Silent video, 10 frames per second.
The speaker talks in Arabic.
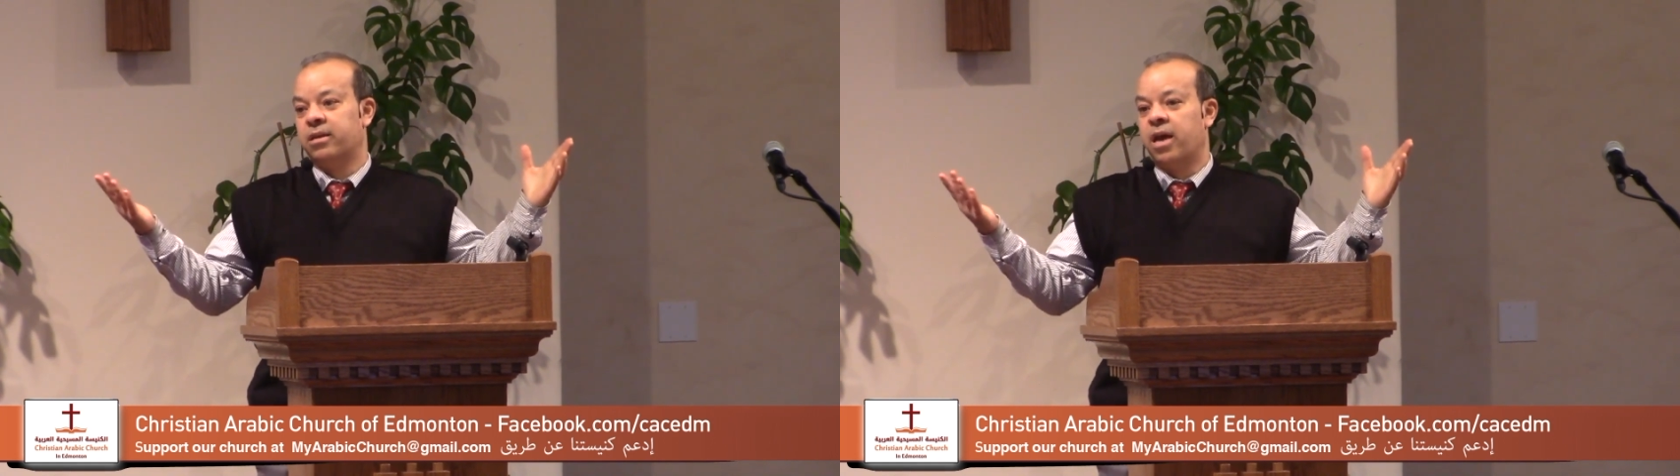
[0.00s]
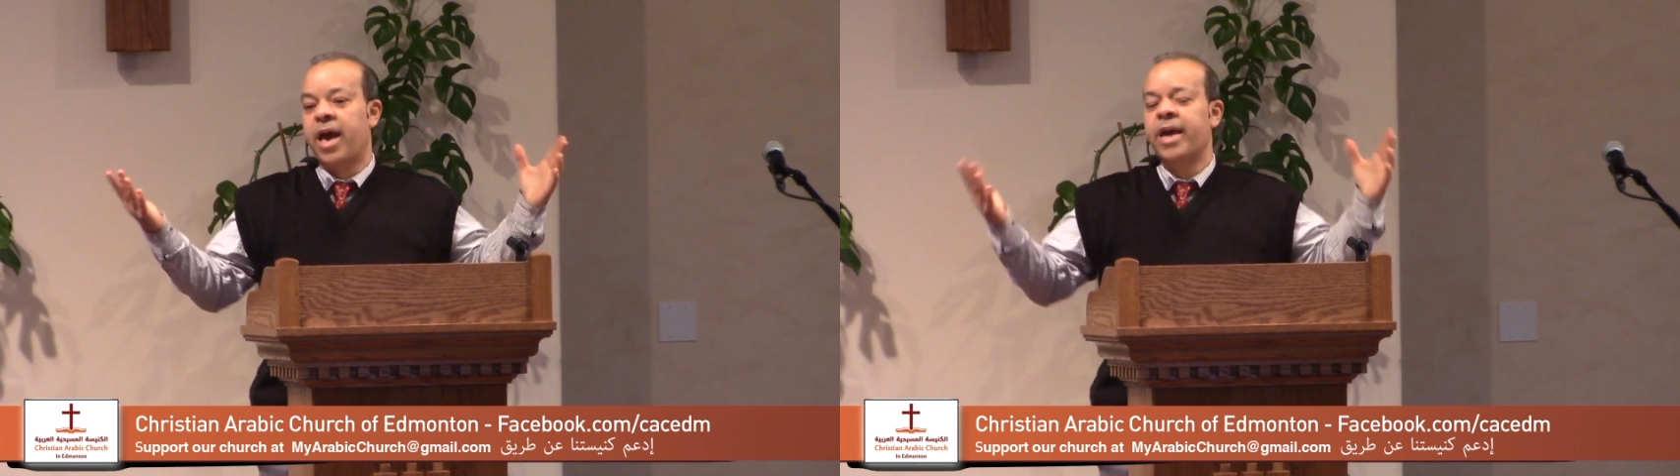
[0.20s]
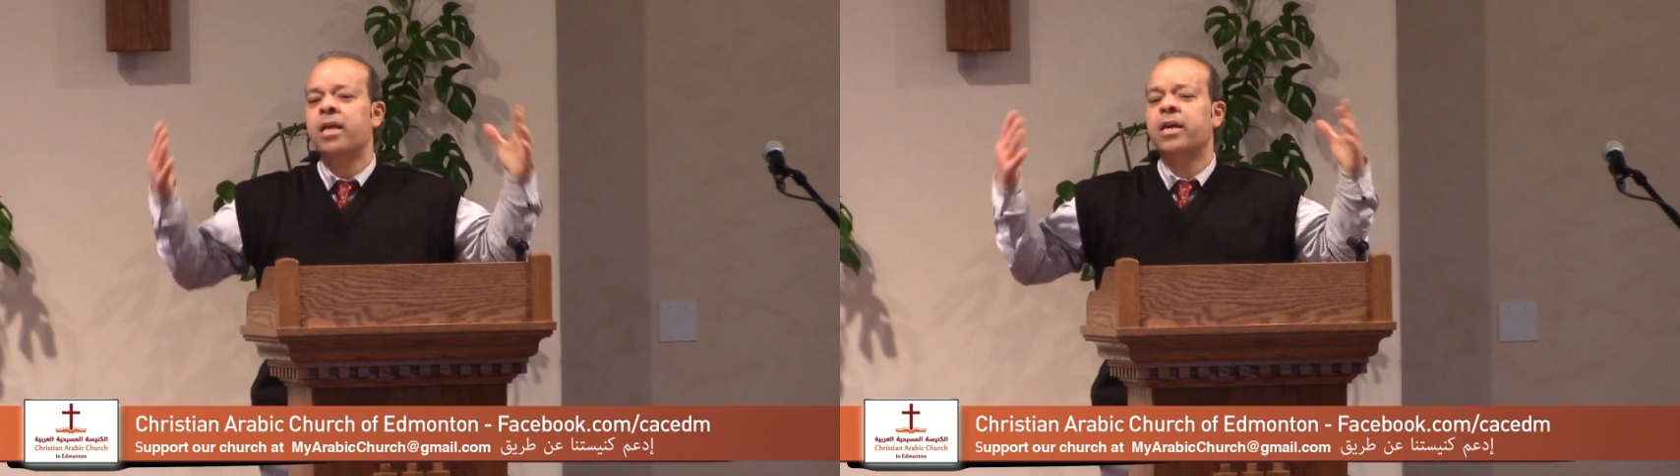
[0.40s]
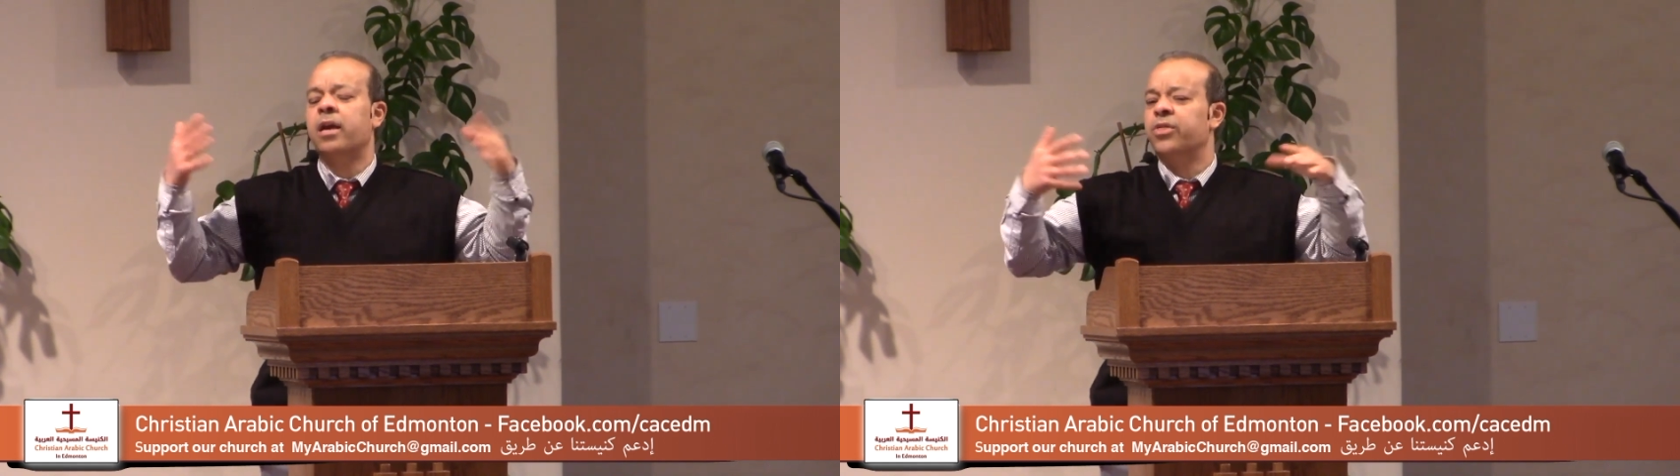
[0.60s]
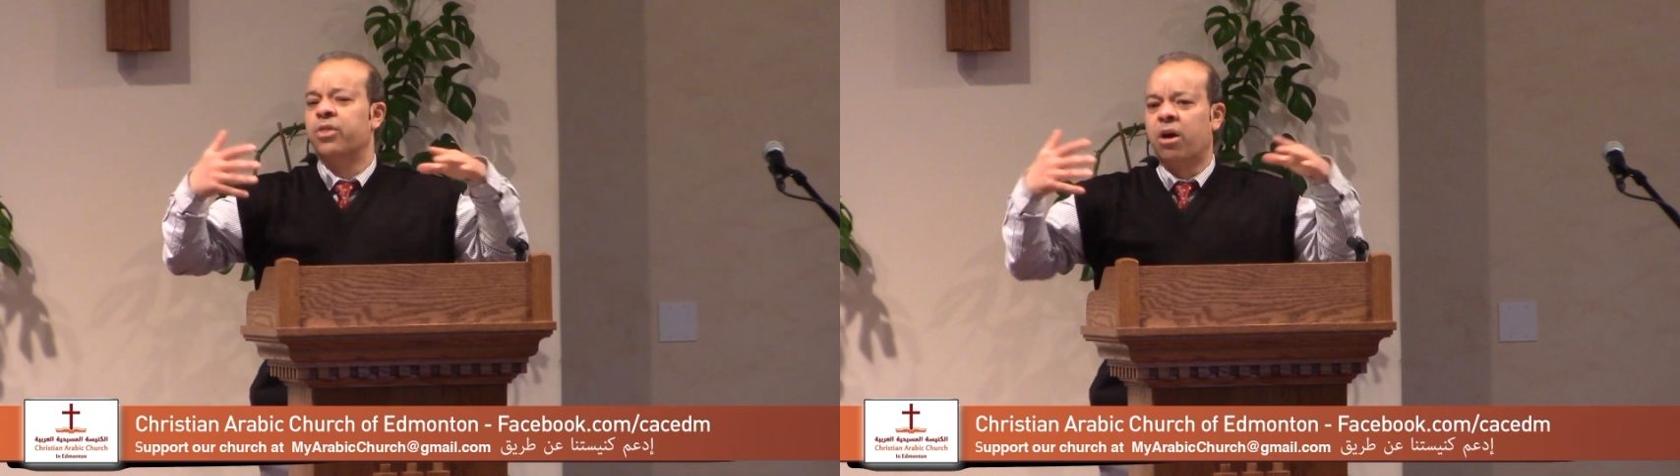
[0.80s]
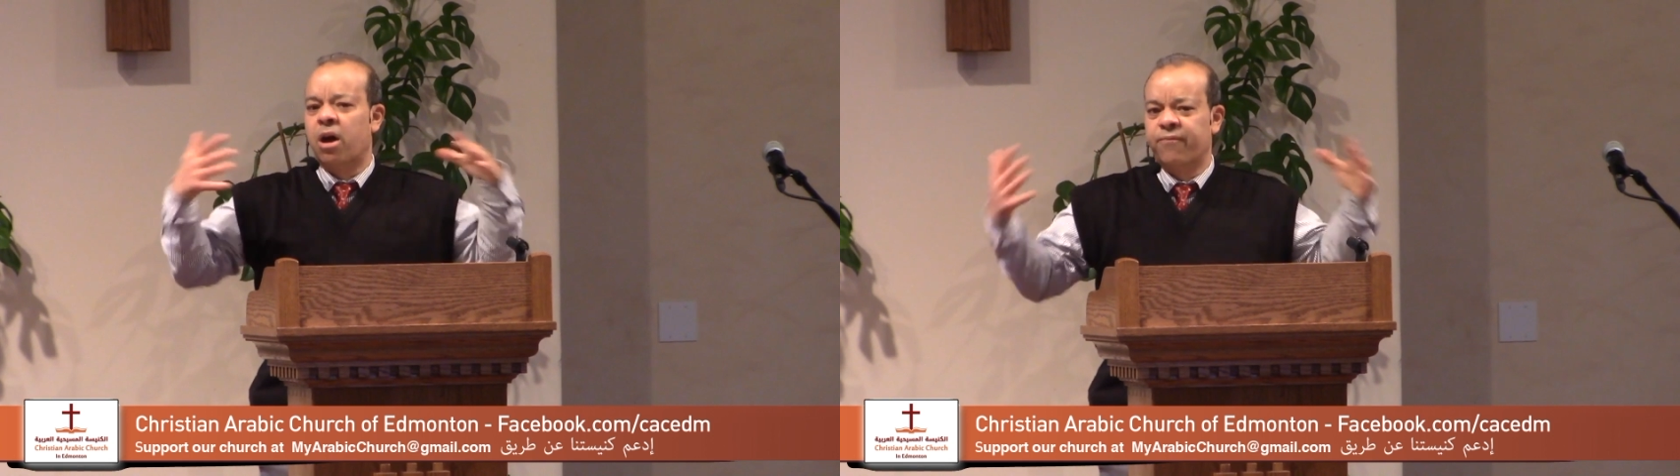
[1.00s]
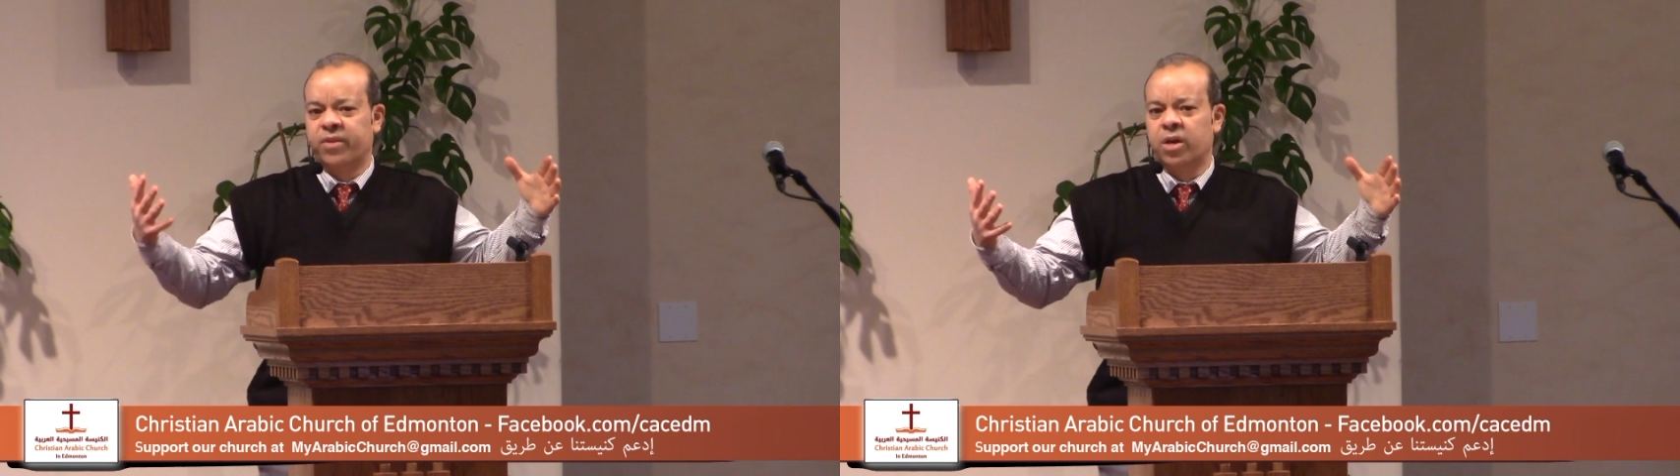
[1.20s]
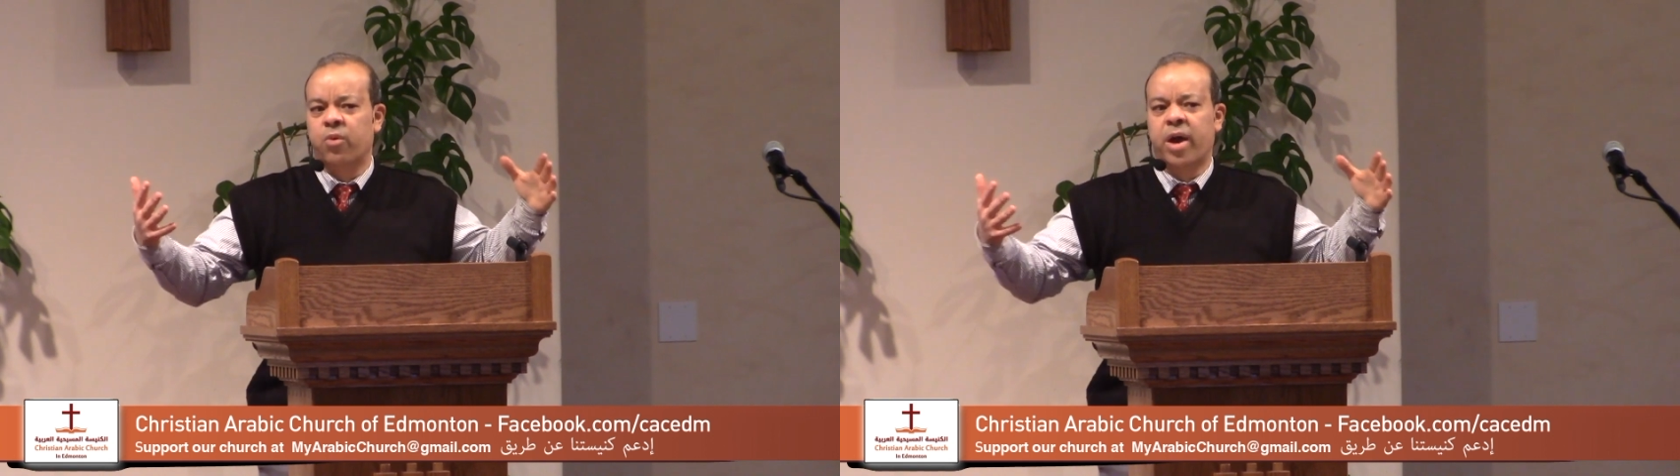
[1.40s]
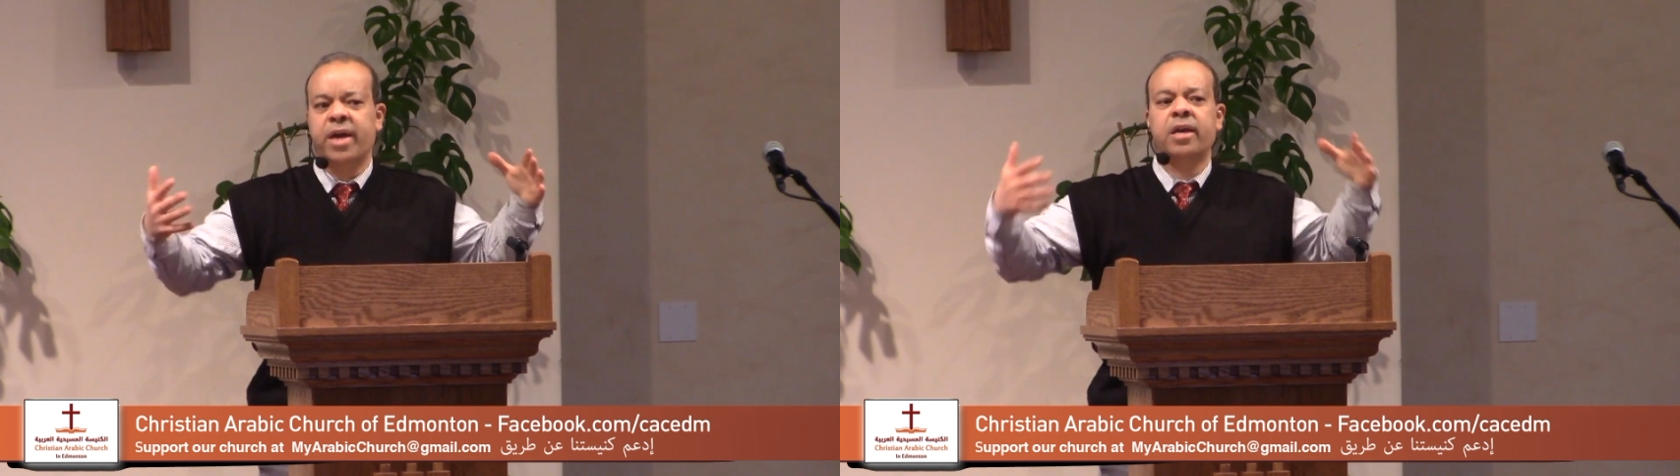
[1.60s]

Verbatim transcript: ايا كان ثقافتك وايا